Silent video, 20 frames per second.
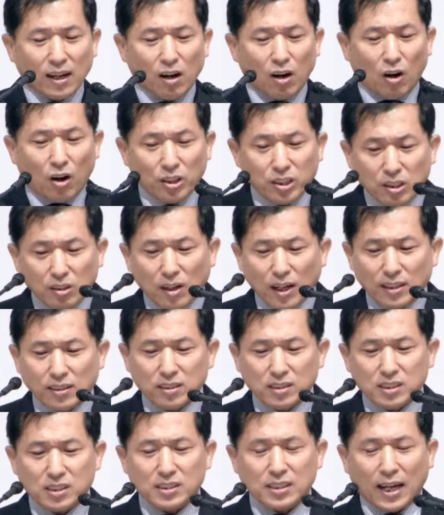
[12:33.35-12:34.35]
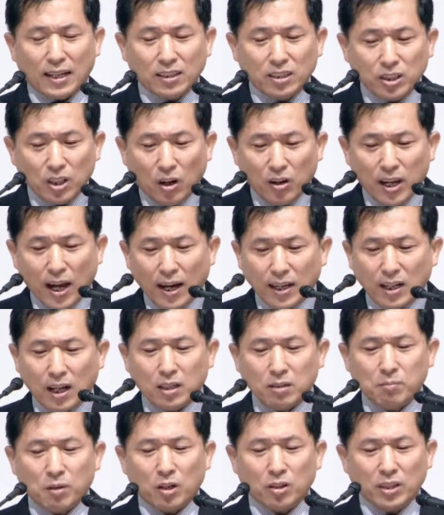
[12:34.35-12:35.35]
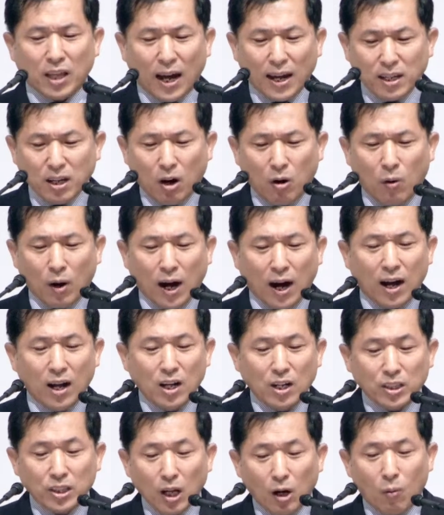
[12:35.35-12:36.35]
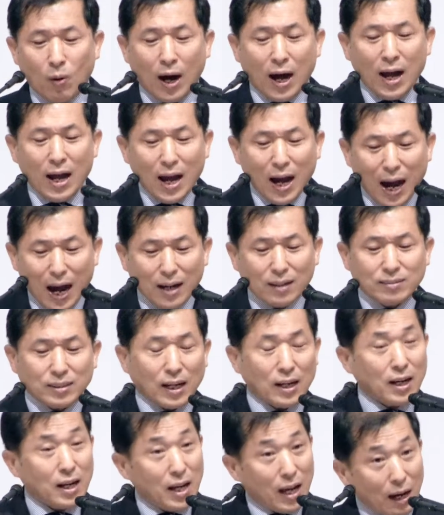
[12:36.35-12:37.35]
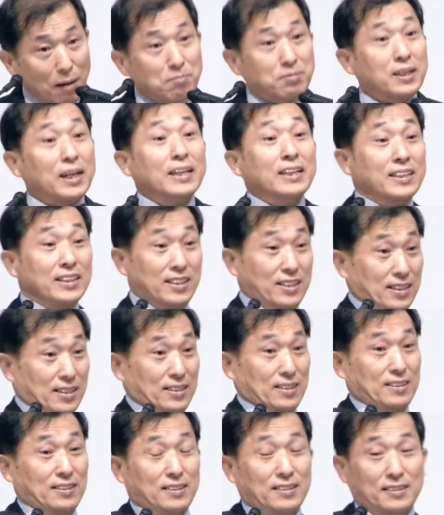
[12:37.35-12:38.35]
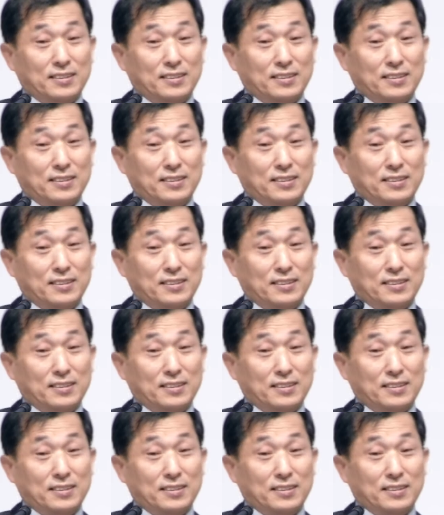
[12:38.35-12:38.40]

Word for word: 내가 어디로 가든지 나는 너희 하나님이여 나 여호와가 너와 항상 함께 있느니라.